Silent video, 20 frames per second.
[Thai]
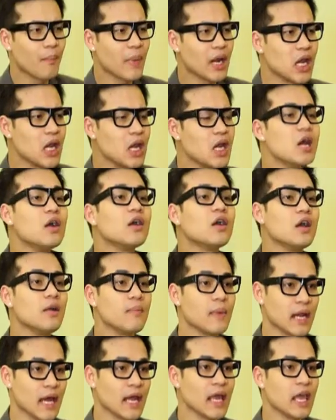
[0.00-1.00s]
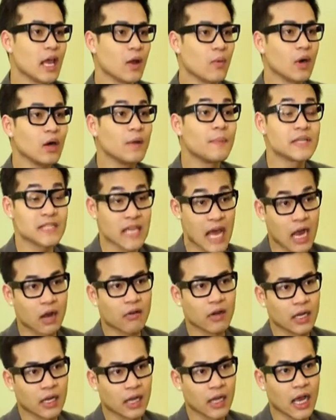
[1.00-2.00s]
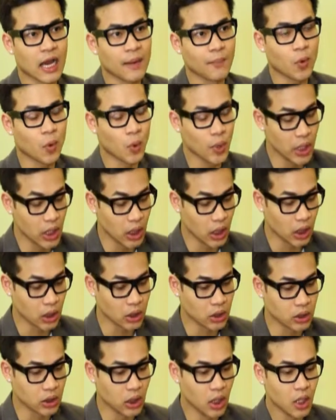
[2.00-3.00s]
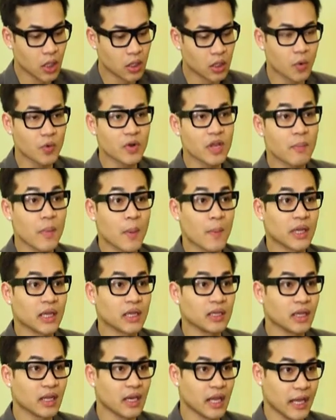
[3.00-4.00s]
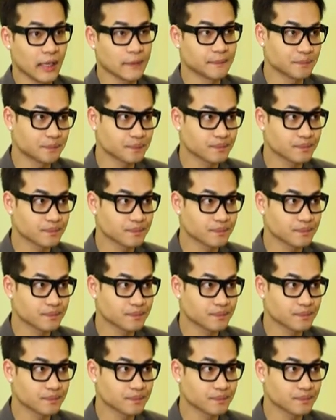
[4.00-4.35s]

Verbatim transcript: มันนึกขึ้นมาได้เองว่าเออภาษาอังกฤษละกันเพราะว่าหนึ่งคือเราเรียนมันมาตั้งแต่เด็ก